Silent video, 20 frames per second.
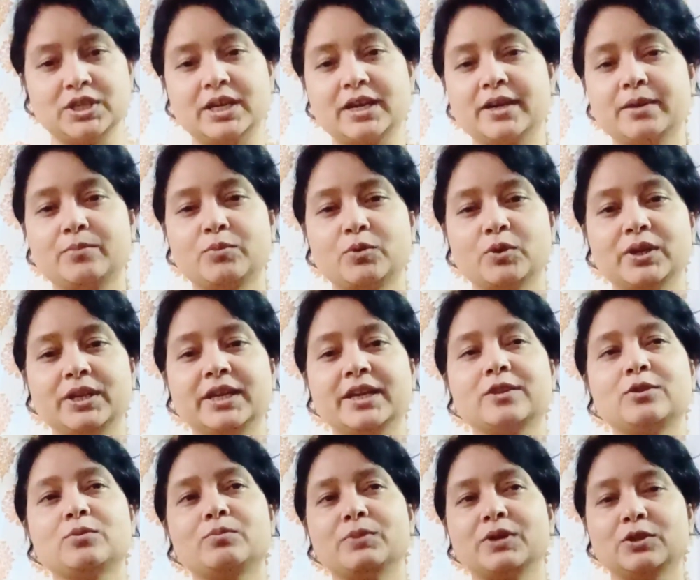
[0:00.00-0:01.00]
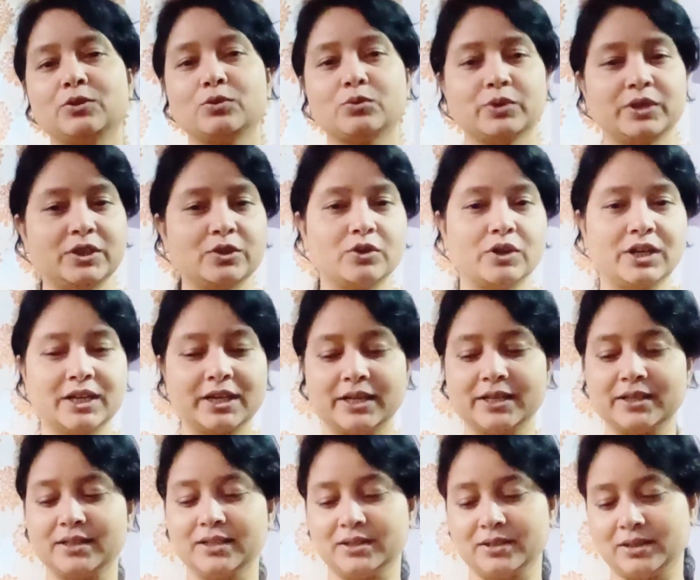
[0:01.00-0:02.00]
मुझसे अगर बोलेंगे तो मैं दो ही
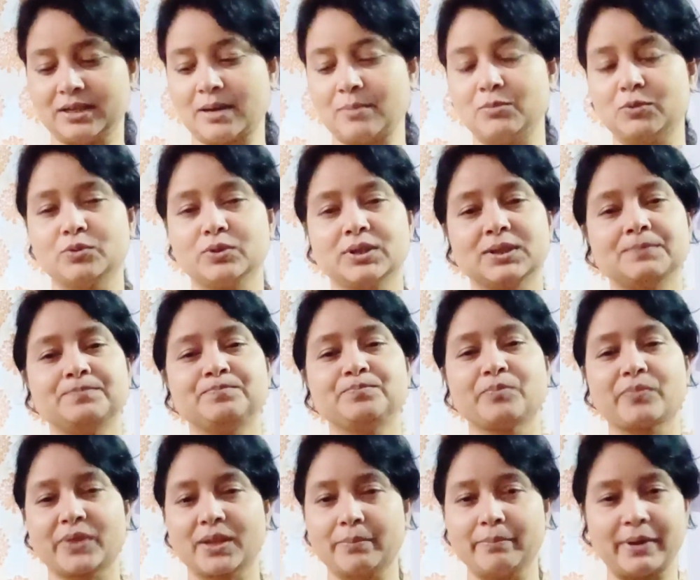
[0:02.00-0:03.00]
ऑयल का नाम लूँगी